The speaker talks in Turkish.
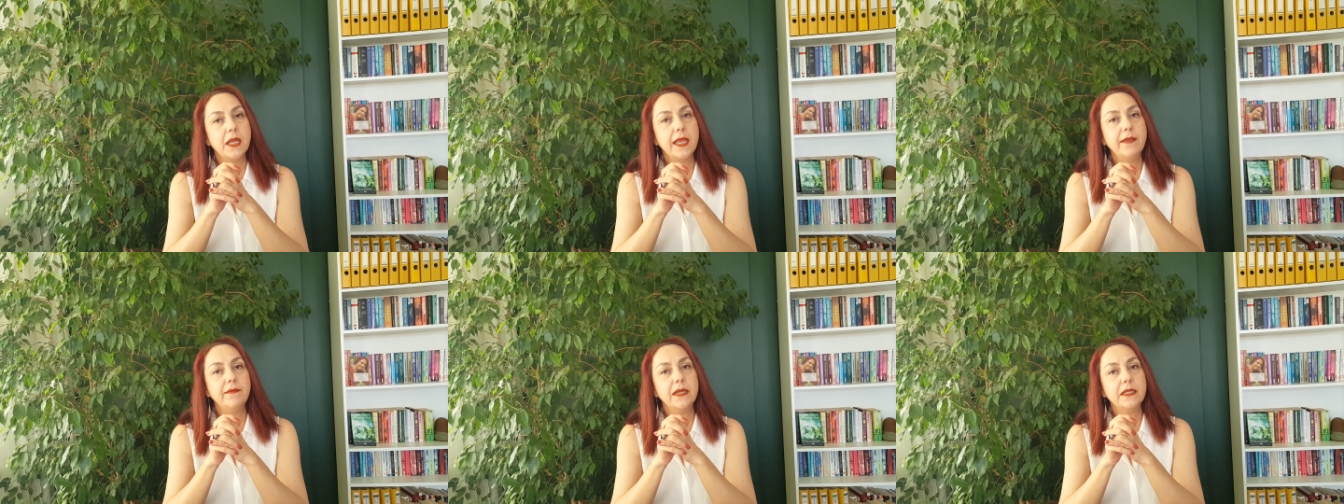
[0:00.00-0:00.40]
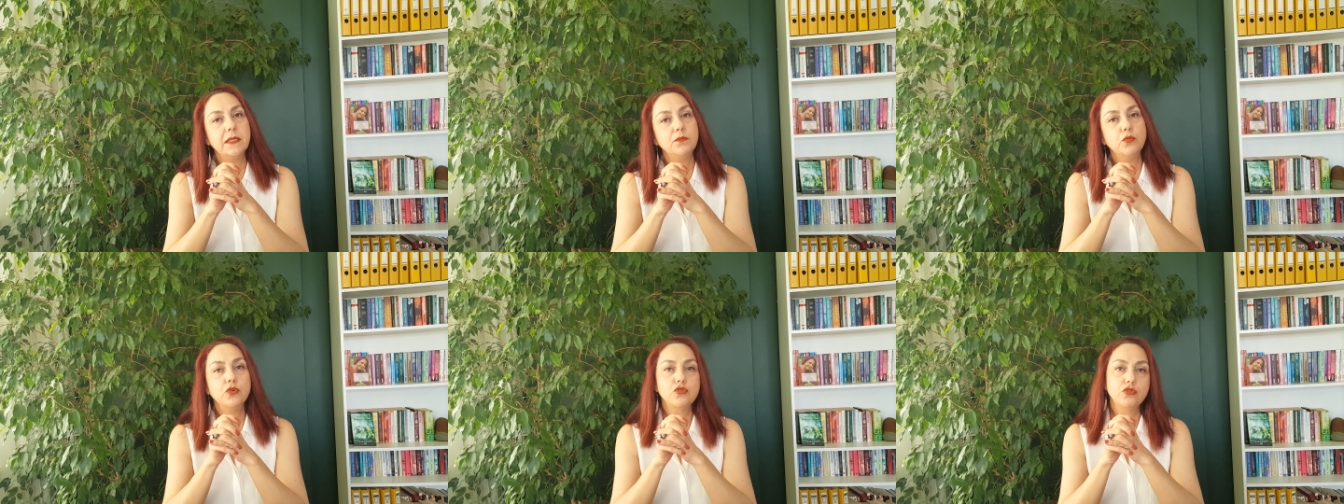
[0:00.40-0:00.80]

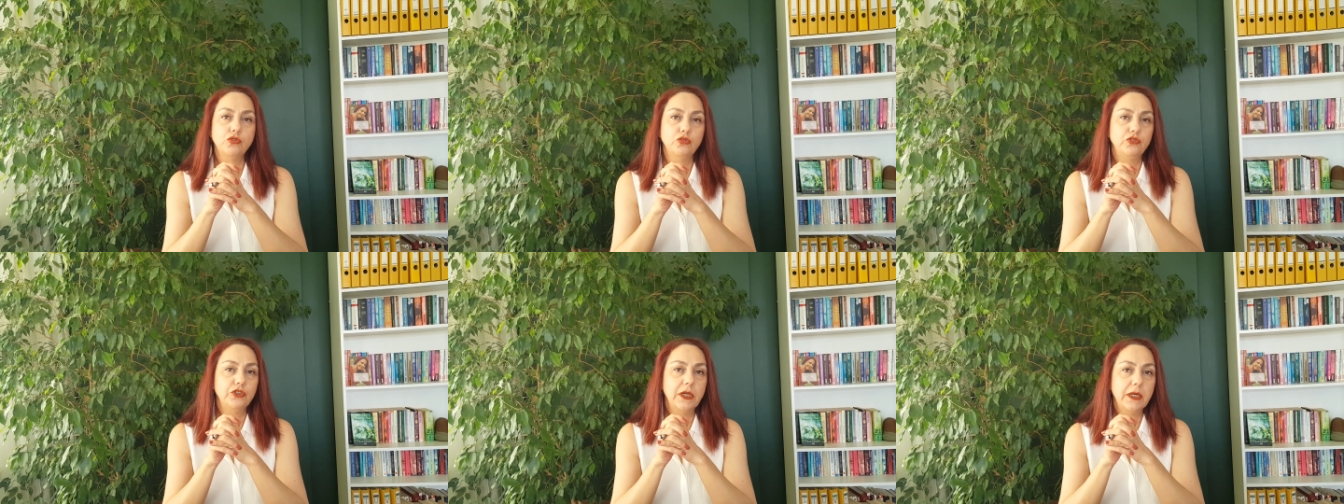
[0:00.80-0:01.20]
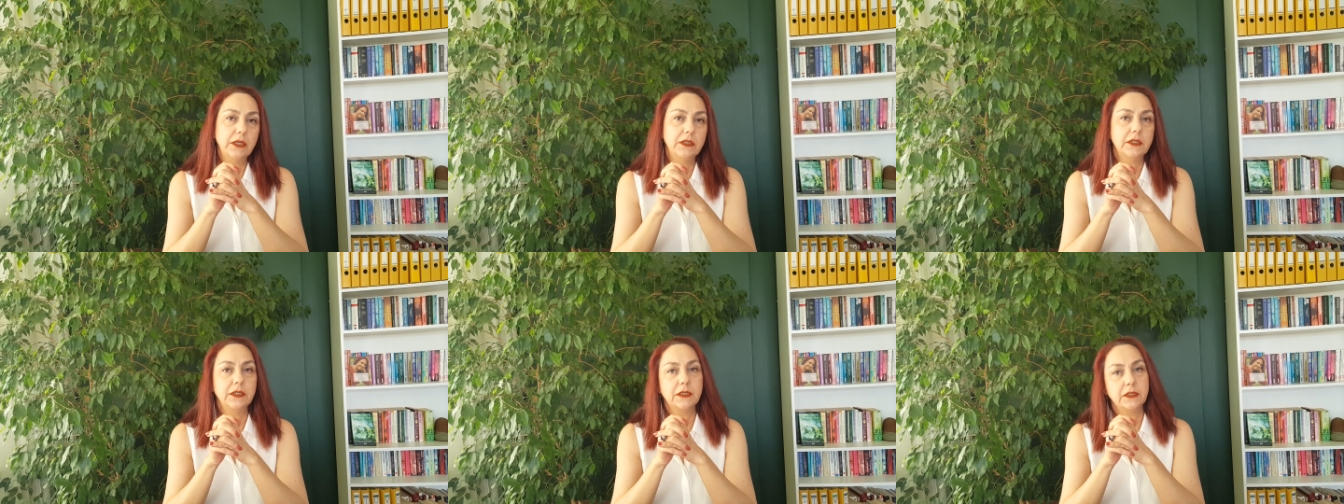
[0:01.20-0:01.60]
Evet bozulacak,
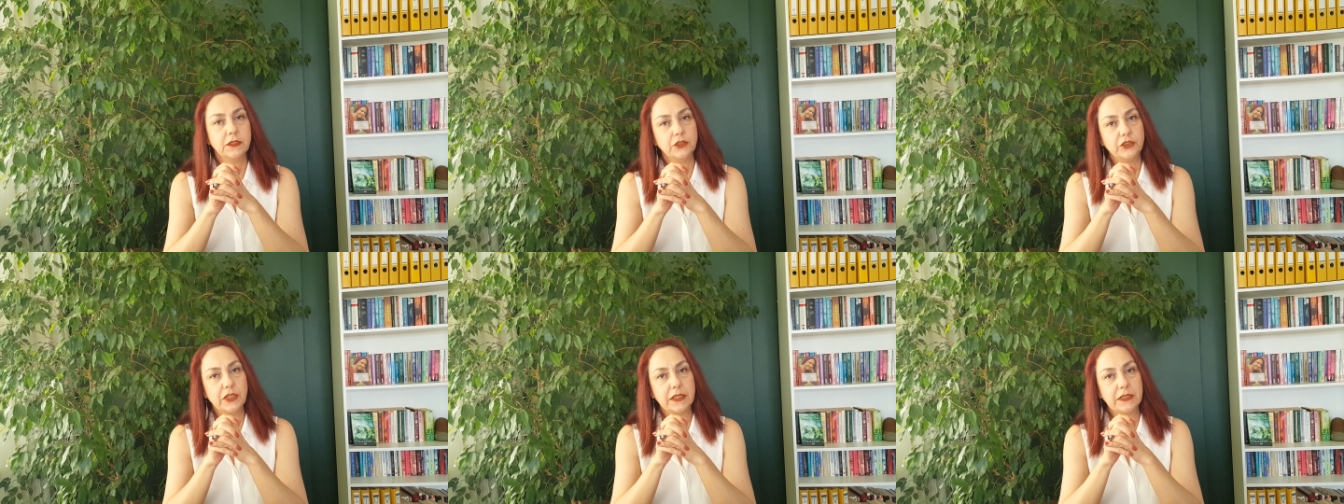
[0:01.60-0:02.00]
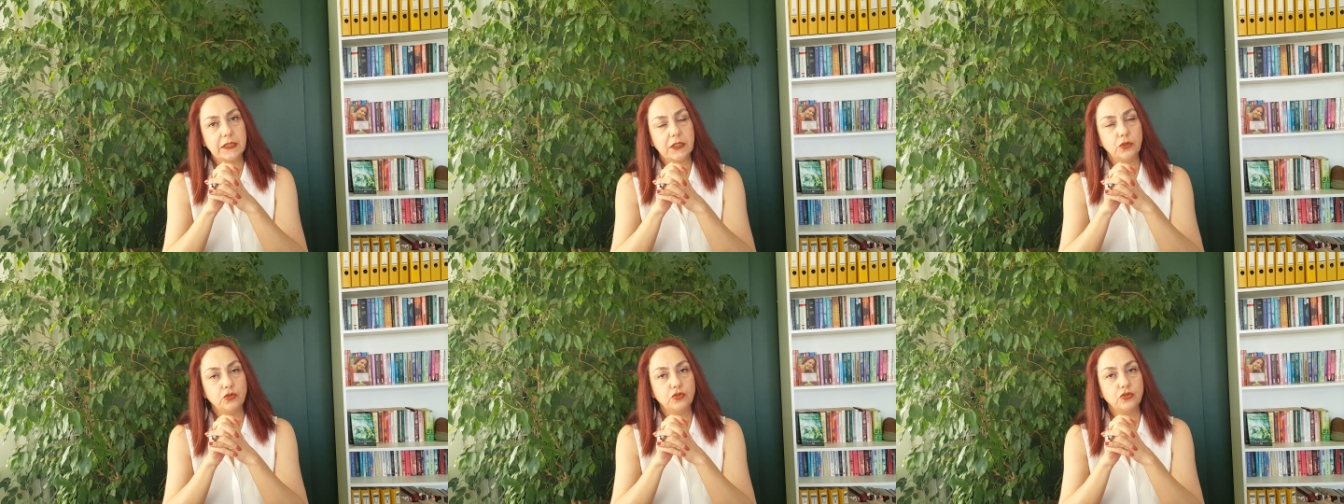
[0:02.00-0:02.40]
kırılacak
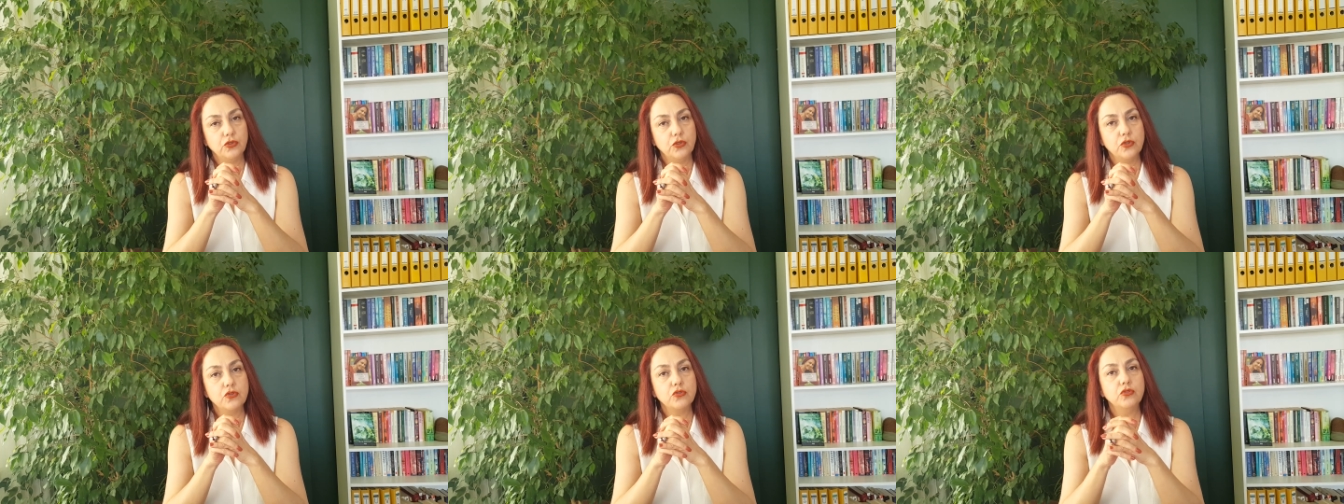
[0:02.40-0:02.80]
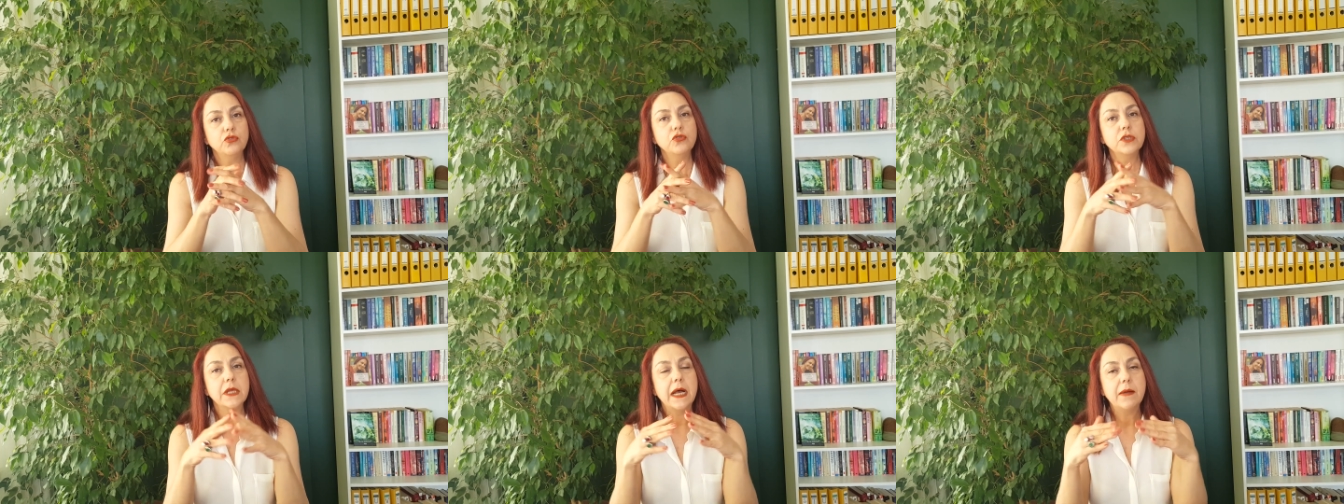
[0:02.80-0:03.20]
diye düşünüyorsunuz.